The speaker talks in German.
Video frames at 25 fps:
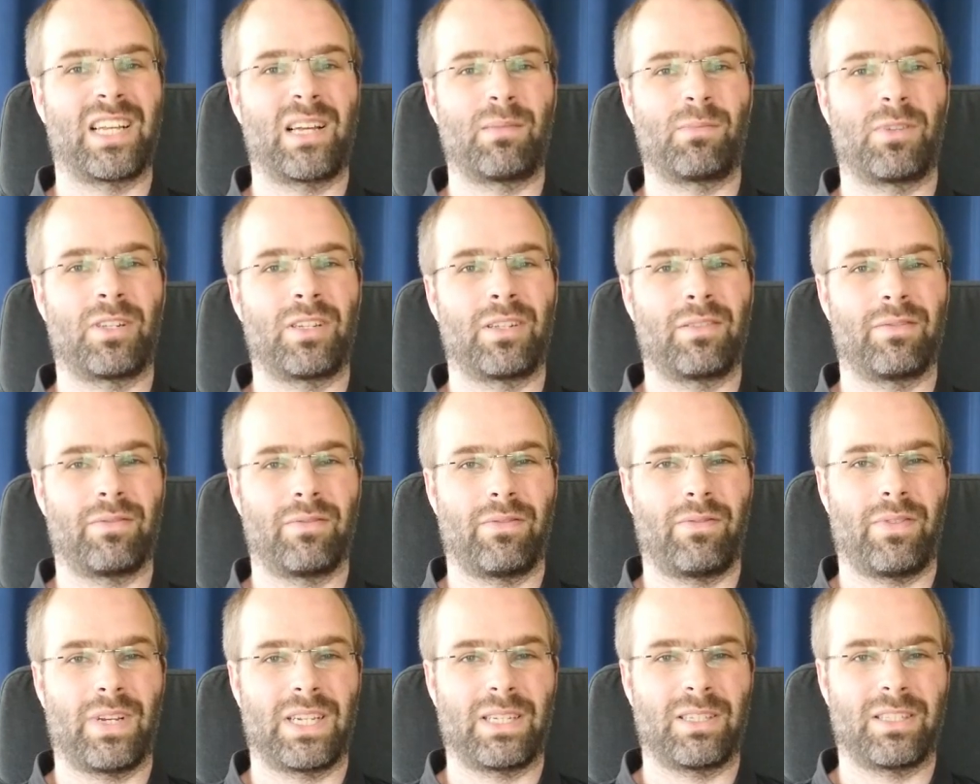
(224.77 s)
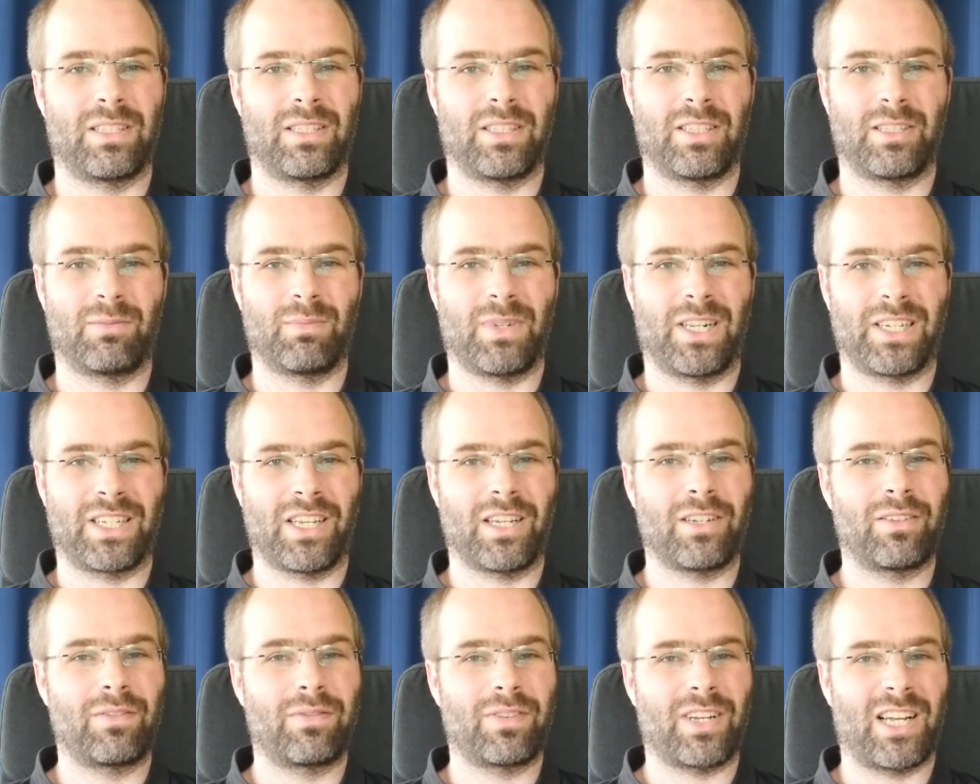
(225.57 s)
aber wenn ich mal
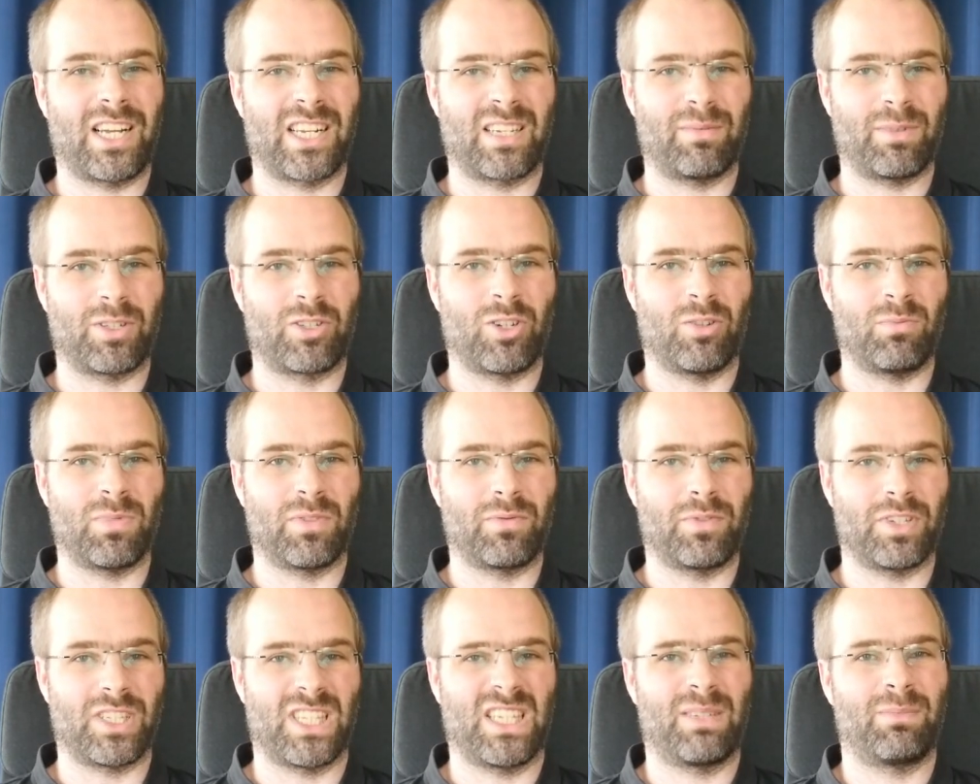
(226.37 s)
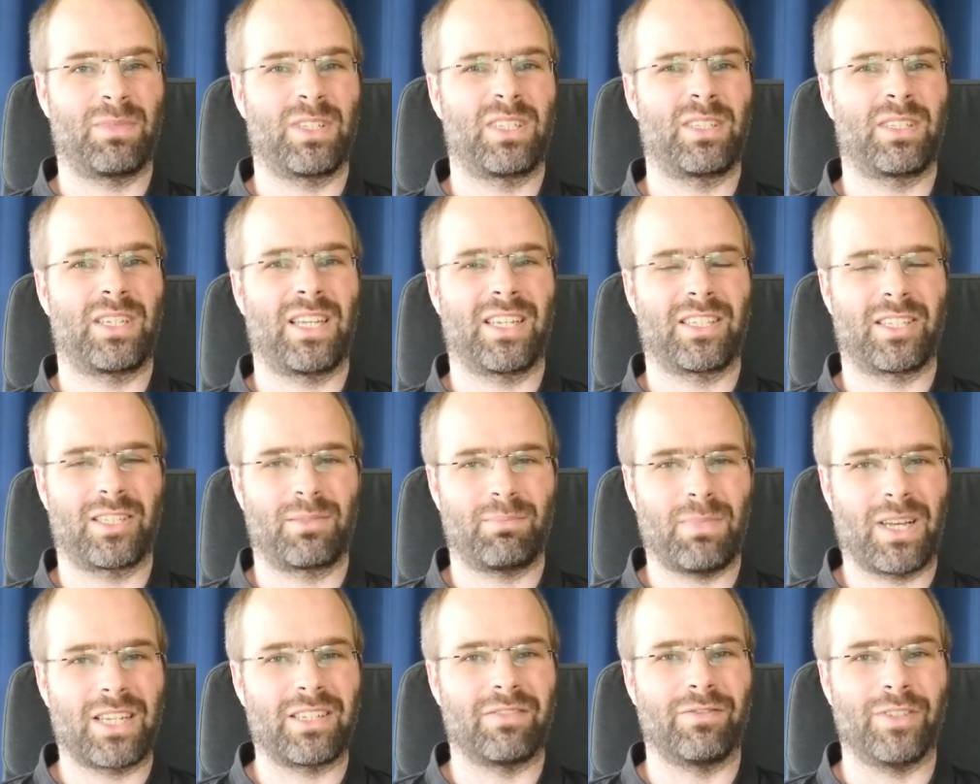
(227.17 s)
eine Anfrage bekomme von jemandem, der
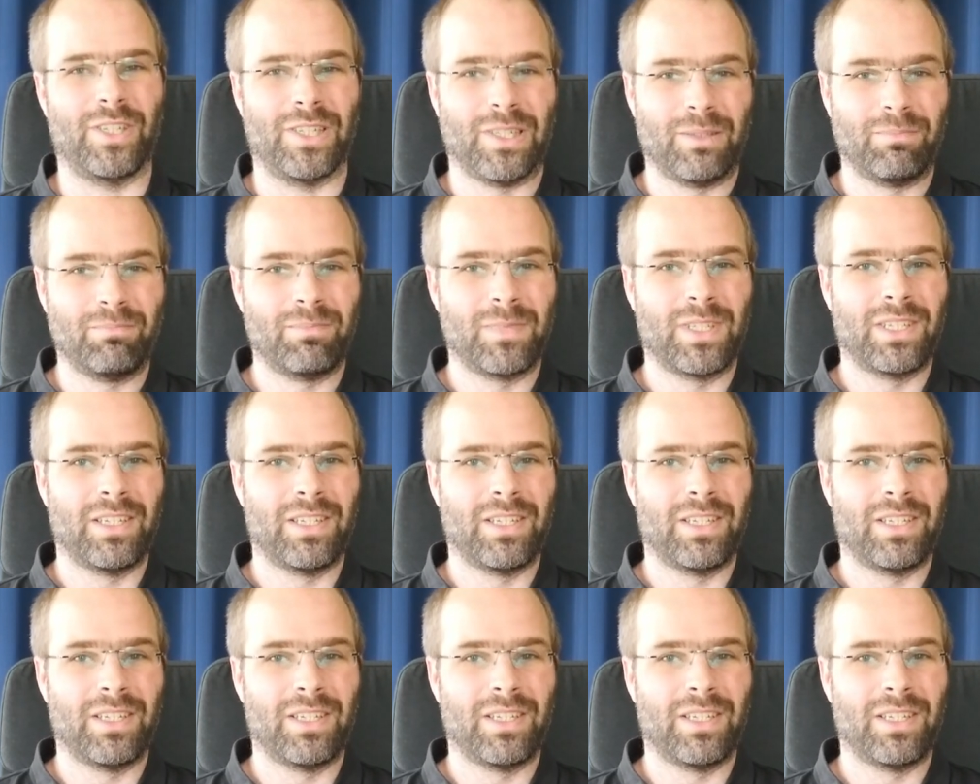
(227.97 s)
das machen will,